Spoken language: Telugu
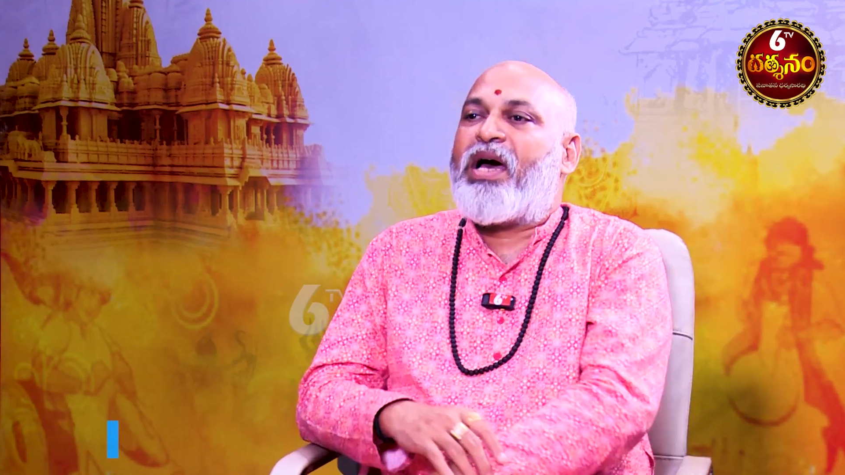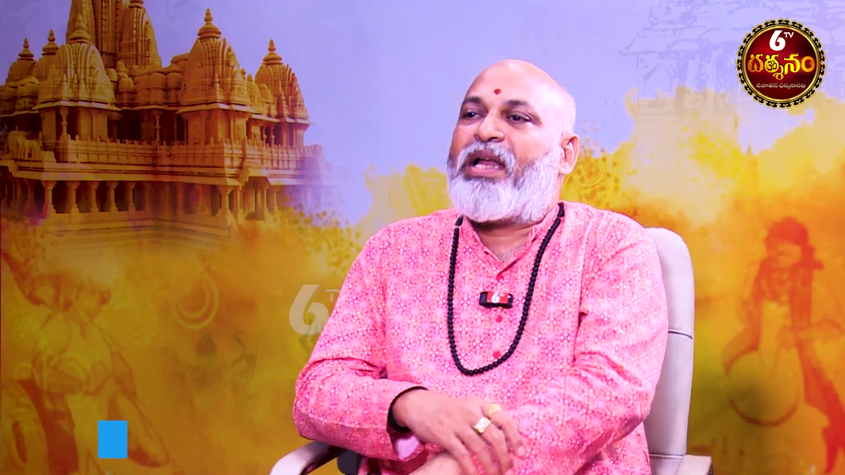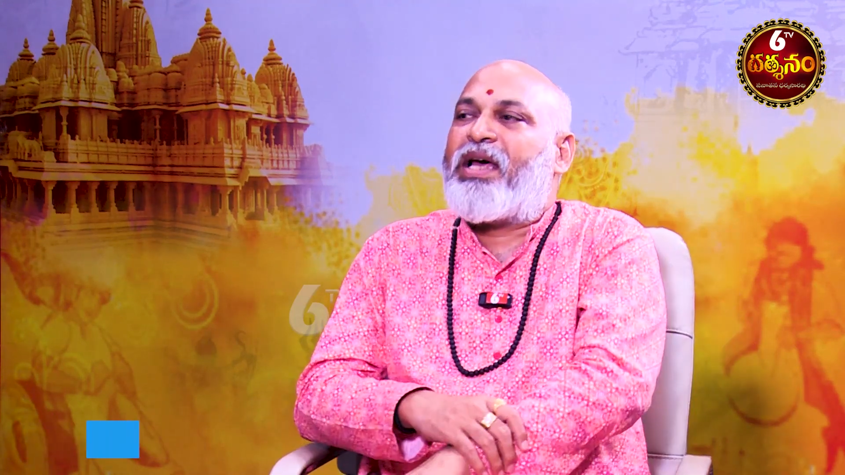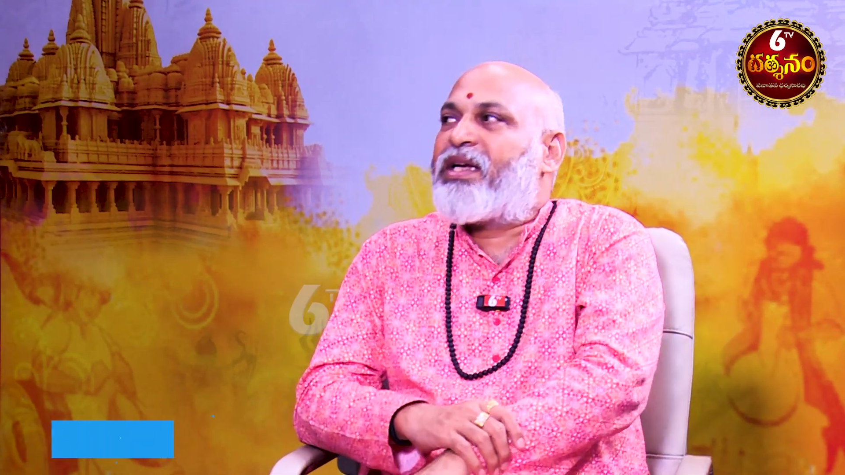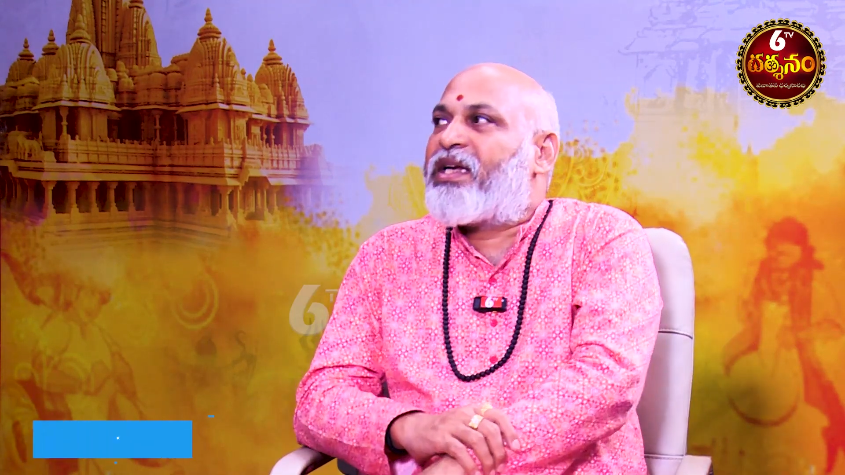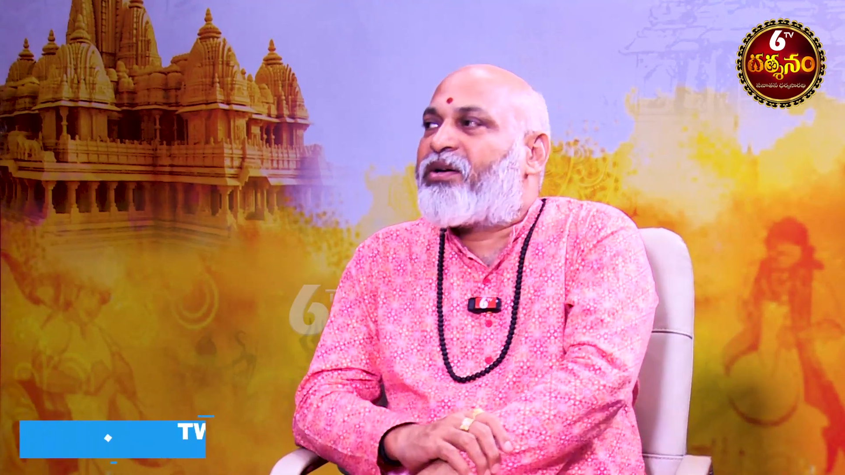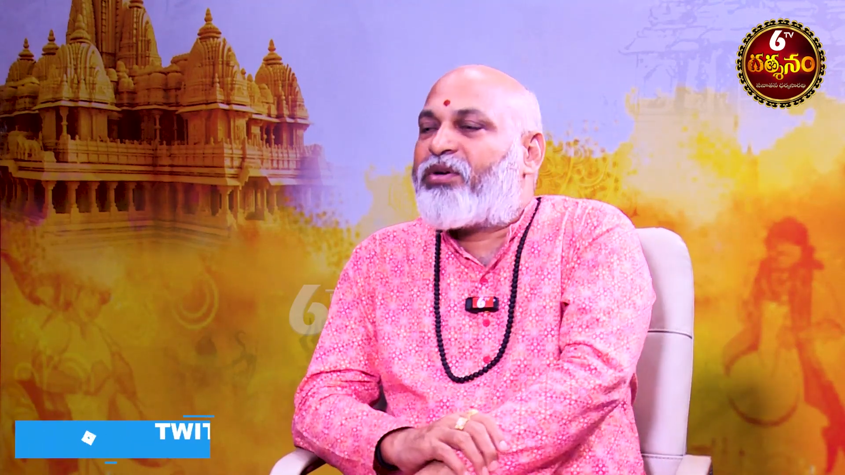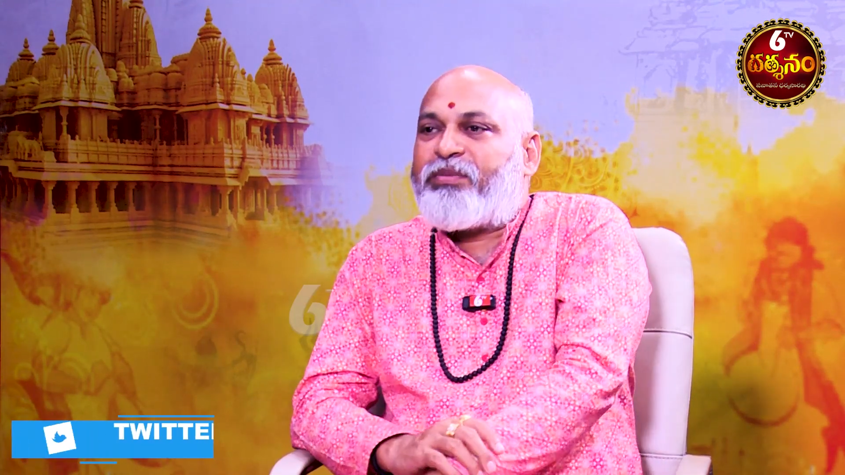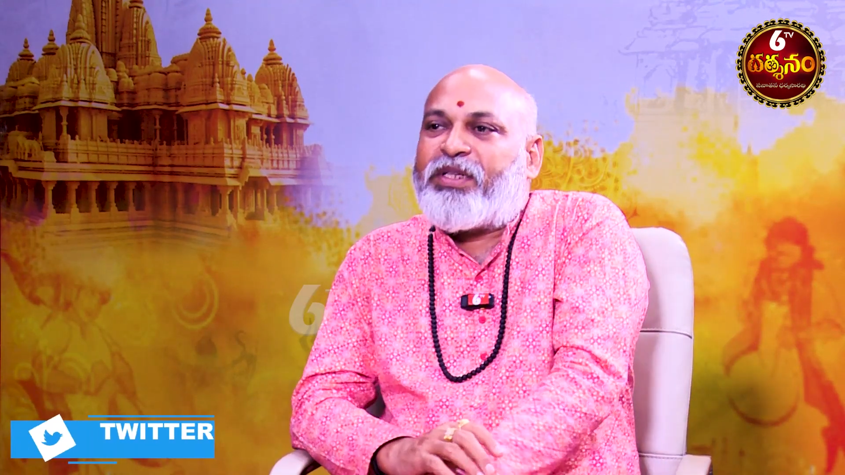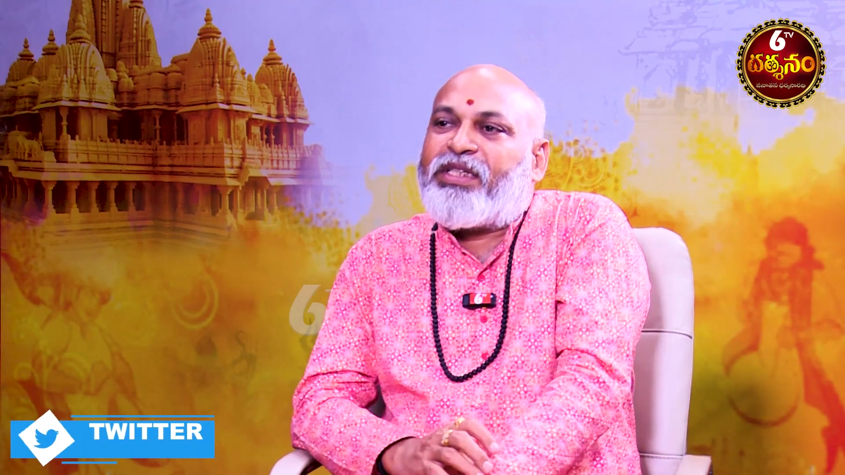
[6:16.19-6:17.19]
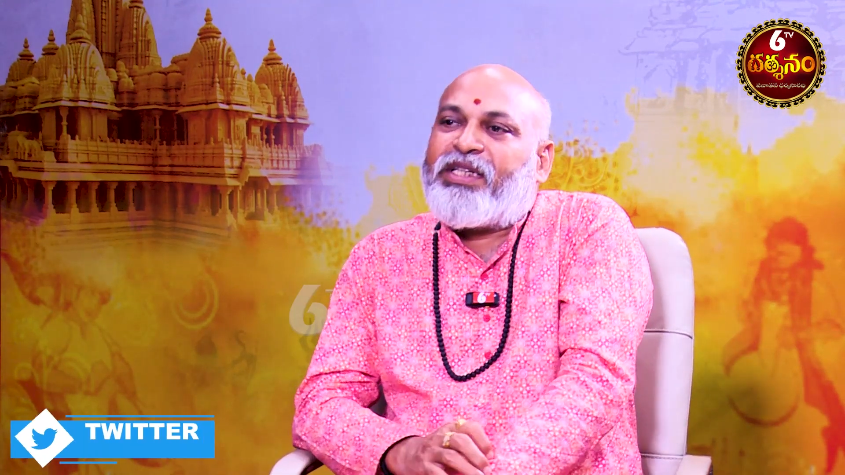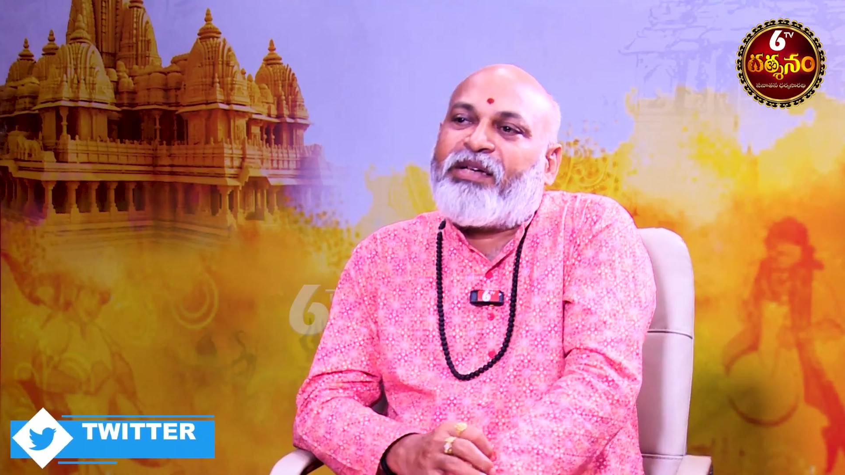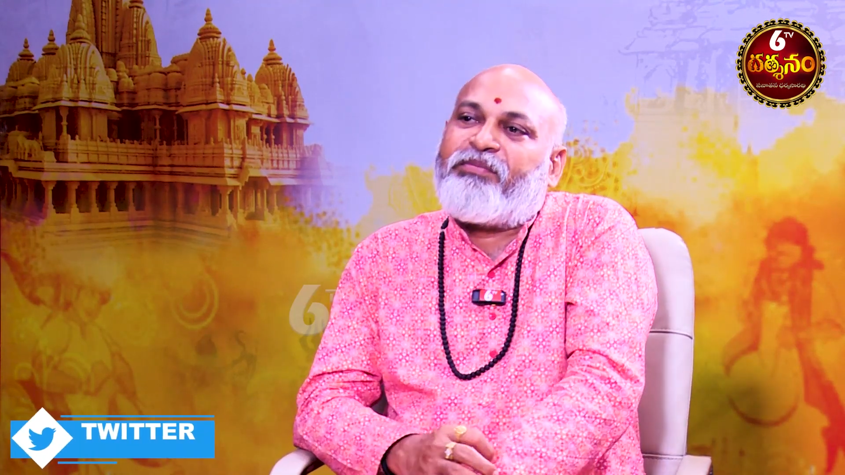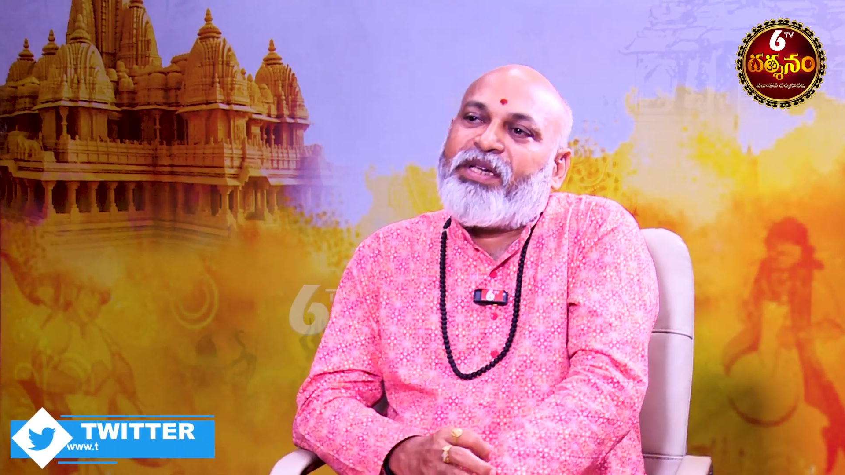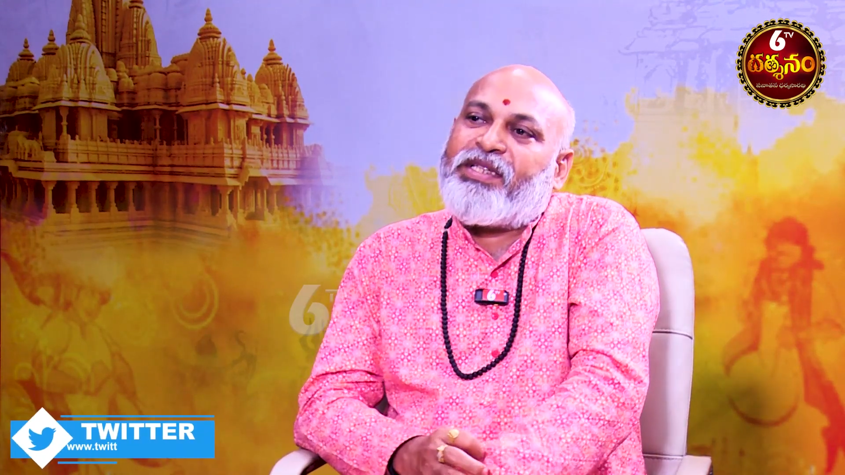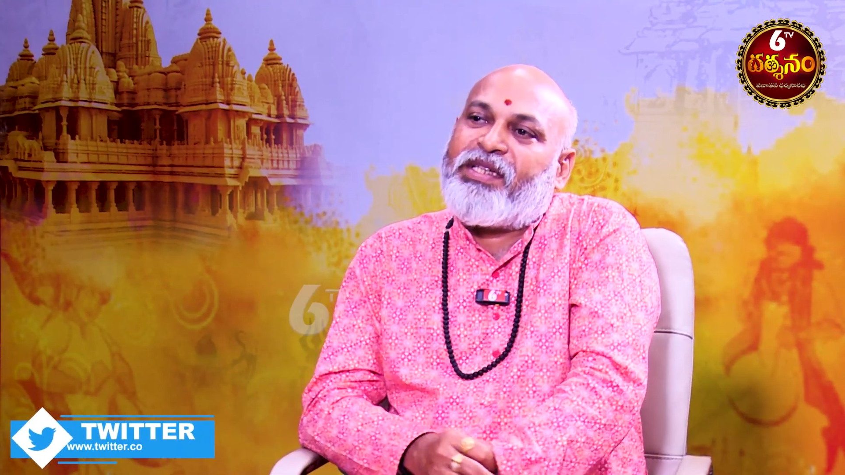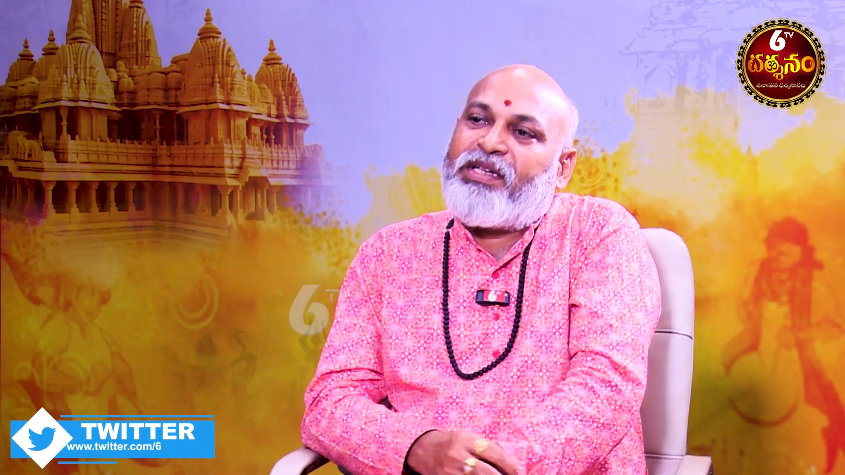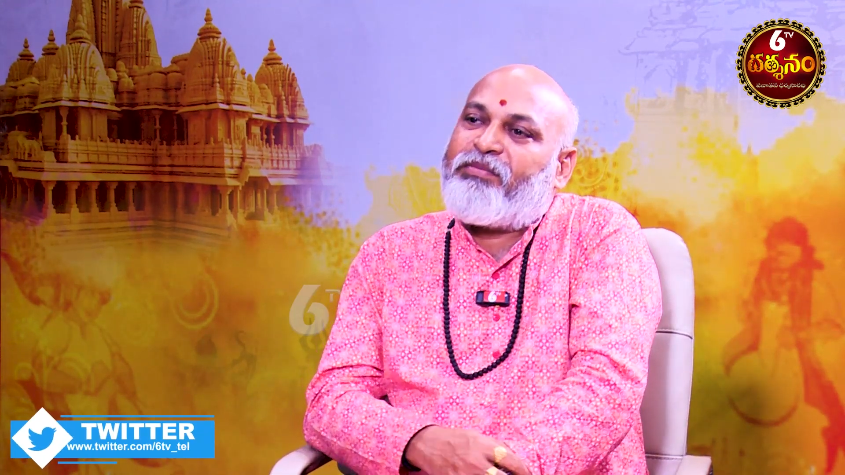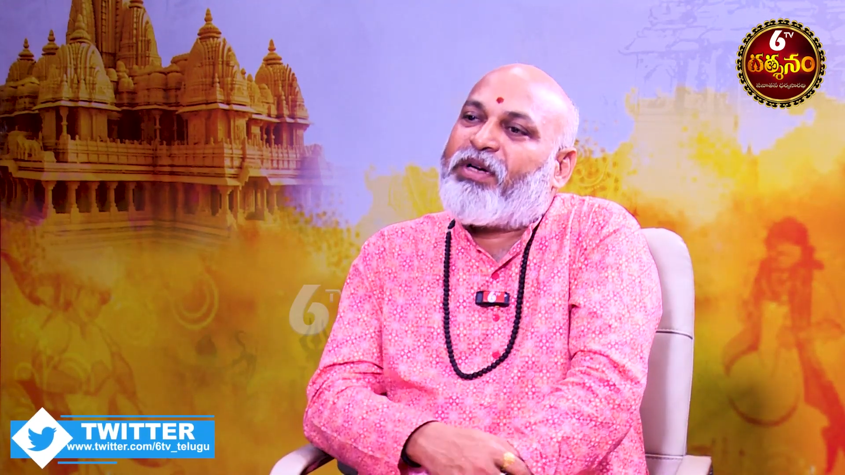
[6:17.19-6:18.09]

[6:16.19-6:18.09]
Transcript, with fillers: అలా నేను ఎవరిని పడతాను చంపేసి